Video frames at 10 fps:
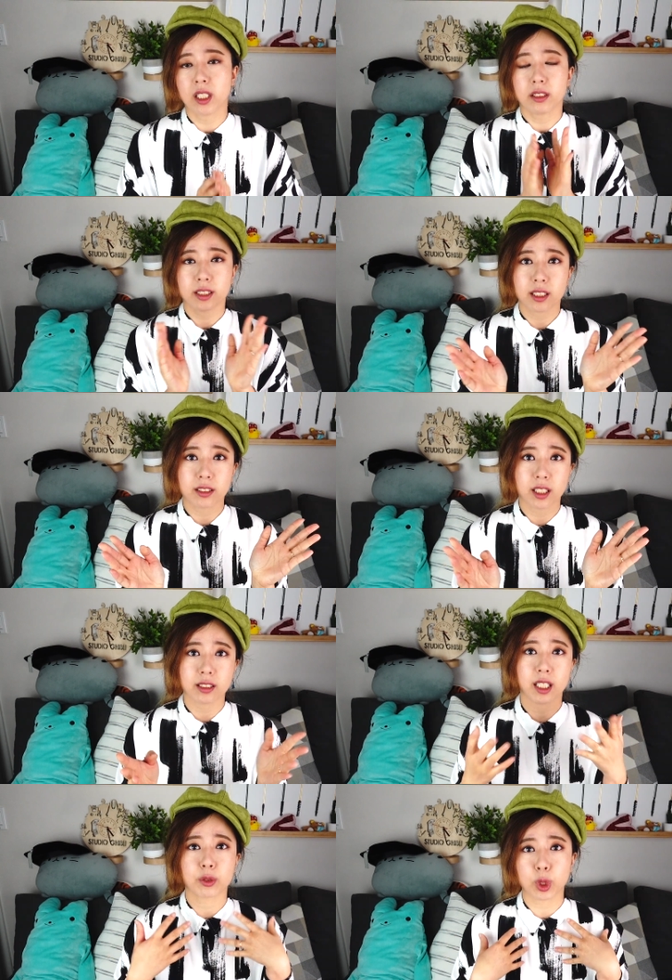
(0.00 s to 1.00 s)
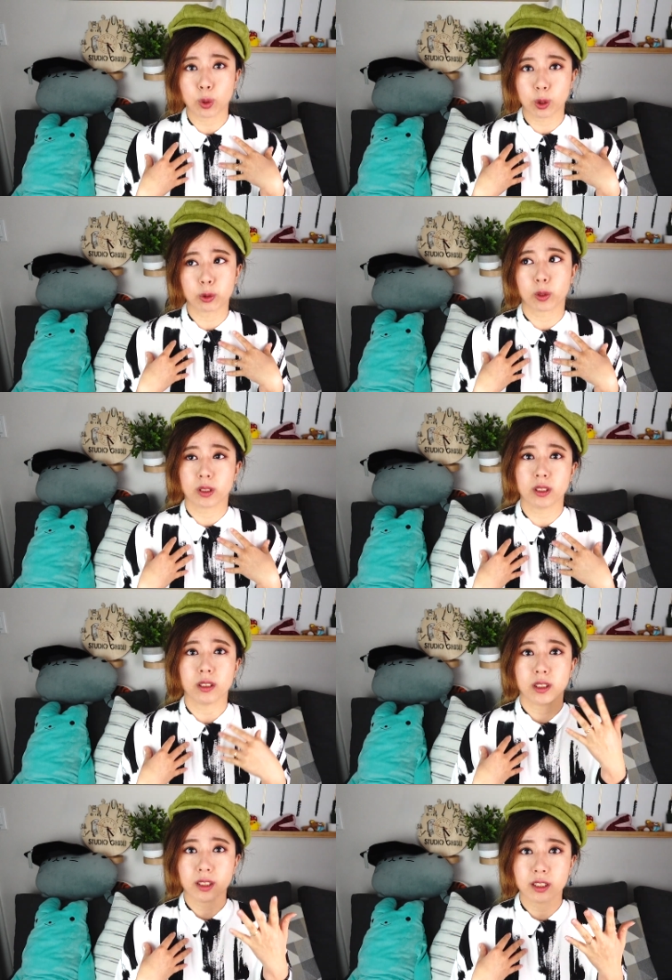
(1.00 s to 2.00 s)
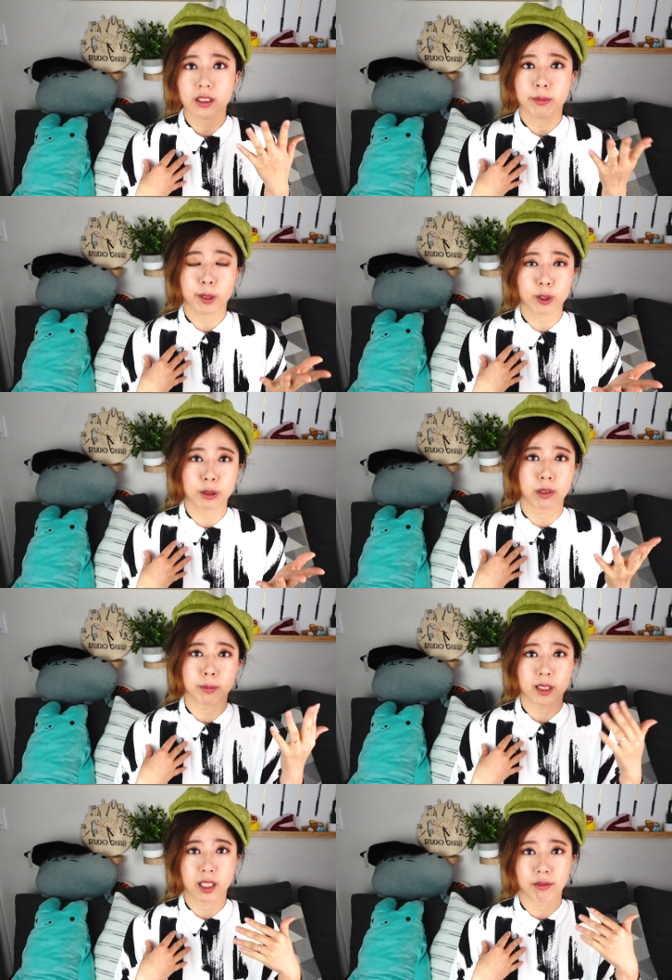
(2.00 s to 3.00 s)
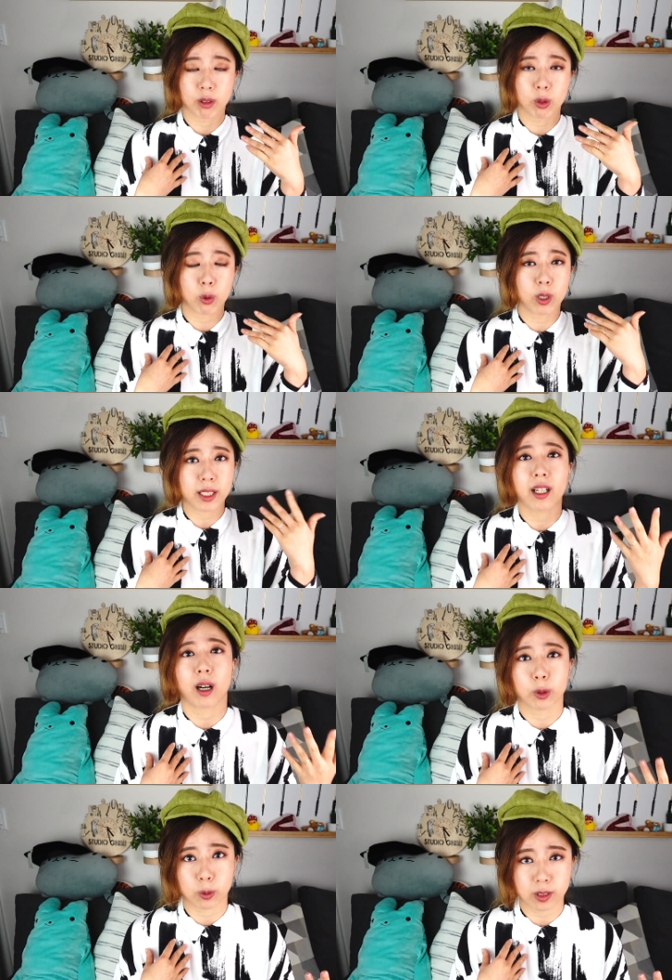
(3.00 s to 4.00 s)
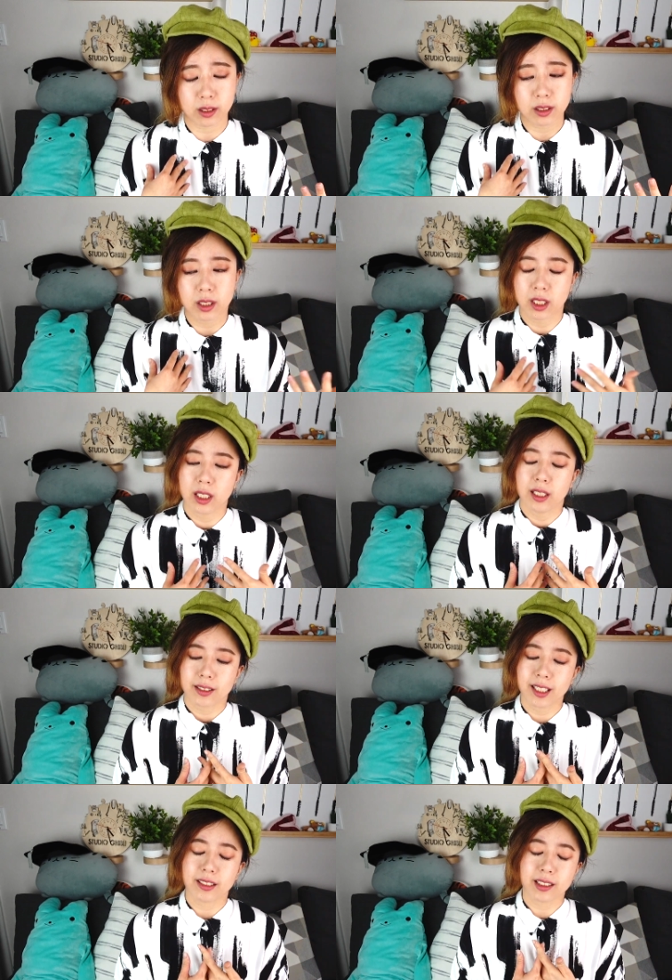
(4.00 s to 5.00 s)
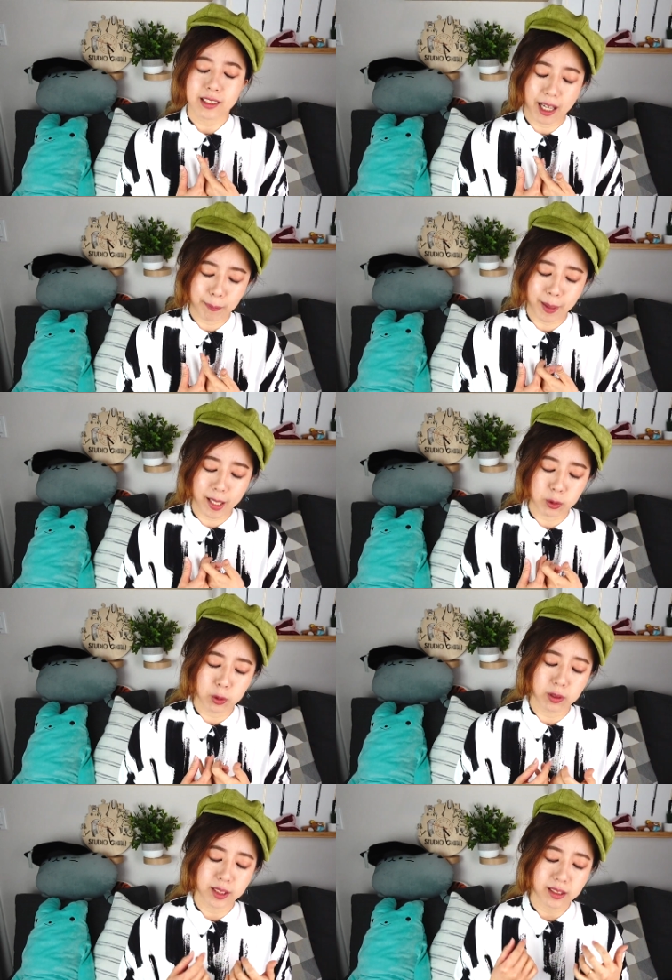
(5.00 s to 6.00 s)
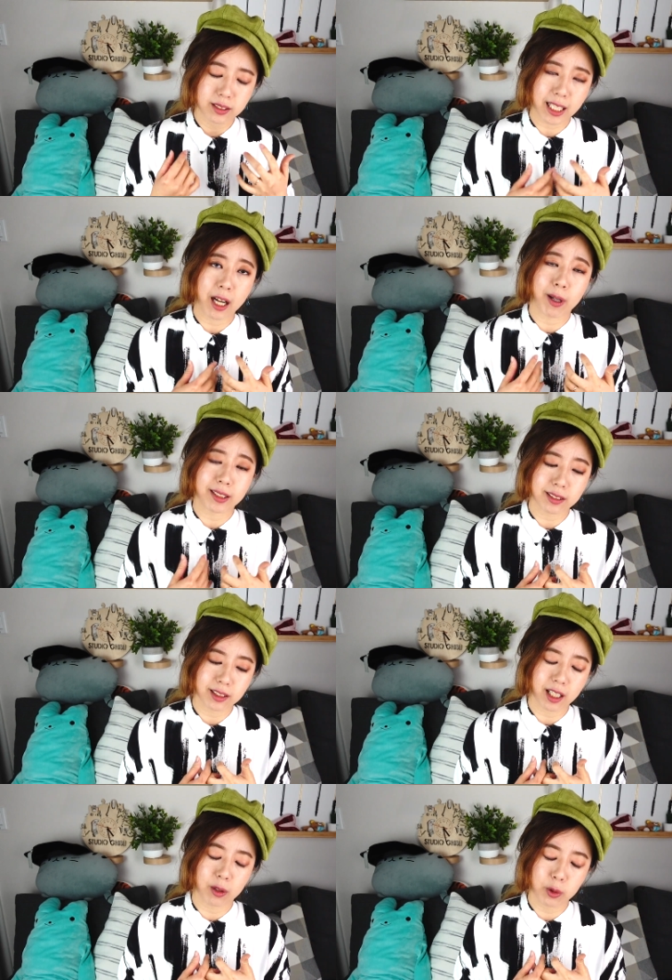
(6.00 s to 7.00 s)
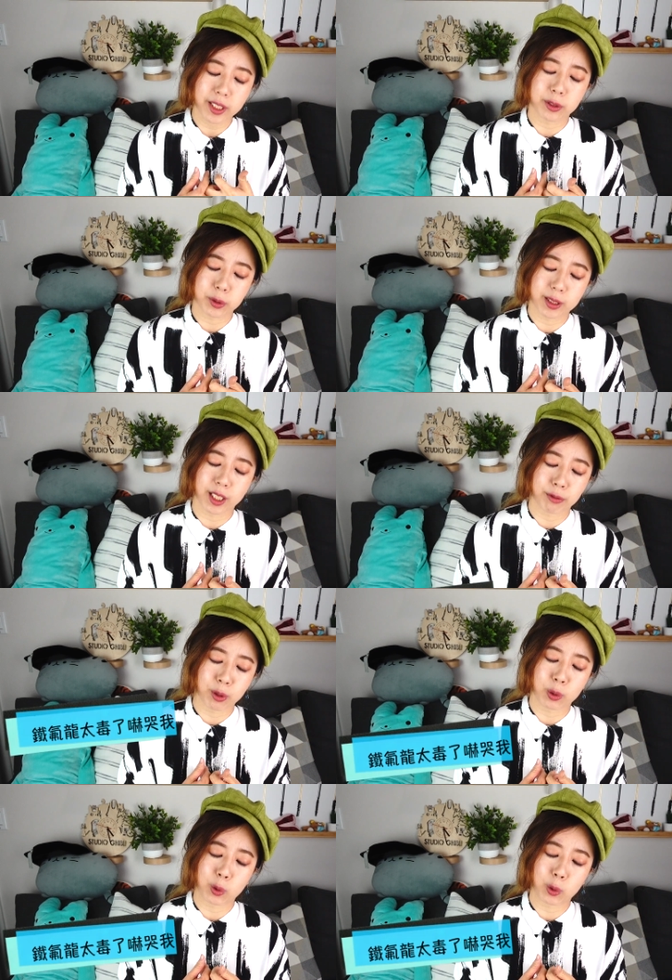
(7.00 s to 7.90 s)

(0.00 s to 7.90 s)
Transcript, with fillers: 这个世界上，就我所知，真的是没有什么比铁氟龙锅更好用的了。但是坦白说，这次查完资料，我也觉得铁氟龙